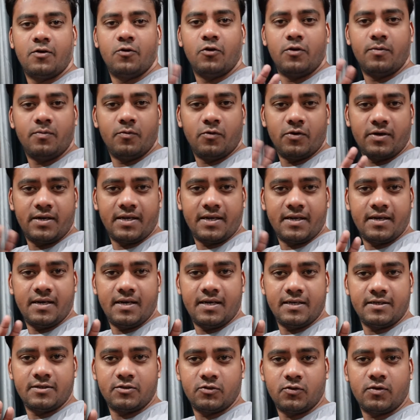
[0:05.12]
गुड मॉर्निंग
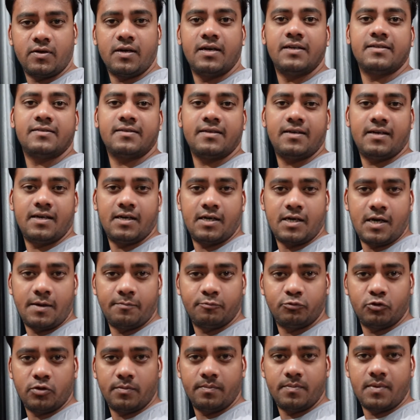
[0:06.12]
गाय तो कैसे हैं आप
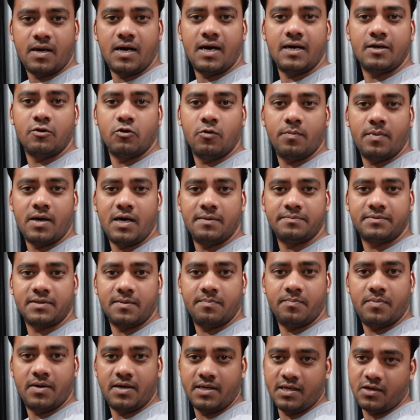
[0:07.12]
सब आई होप आप
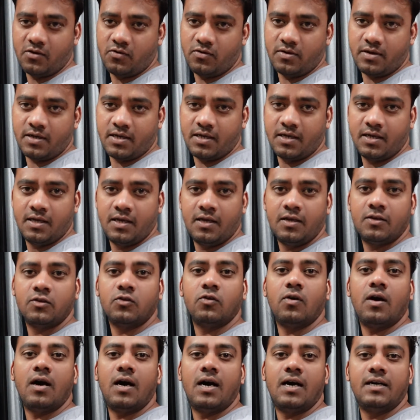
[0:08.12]
सब बढ़िया होंगे तो
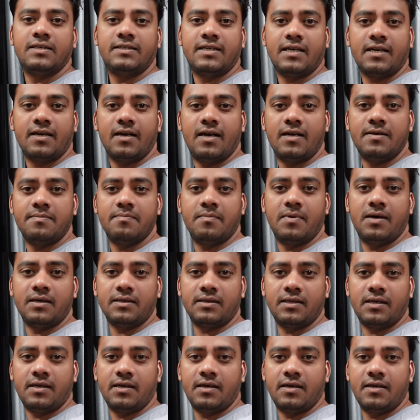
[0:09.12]
आज है गाय
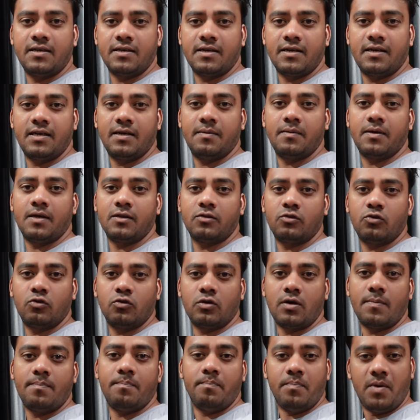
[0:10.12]
माता रानी के नवरात्रों
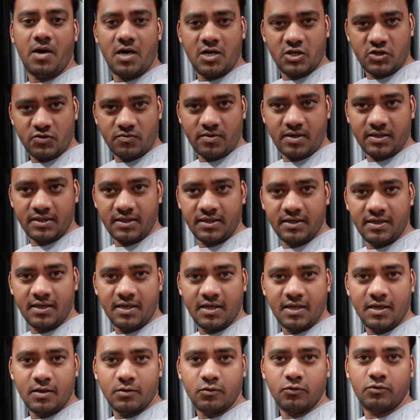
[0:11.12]
का पाँचवा दिन
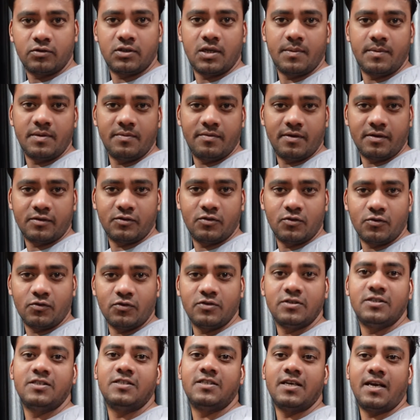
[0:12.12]
तो सभी भक्तों को
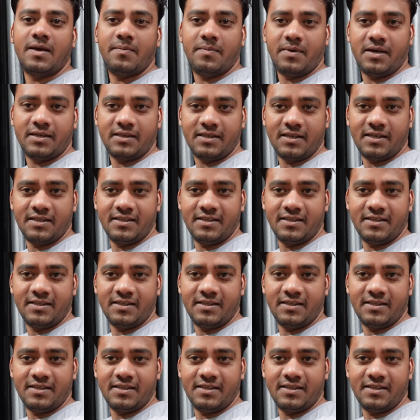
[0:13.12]
जय माता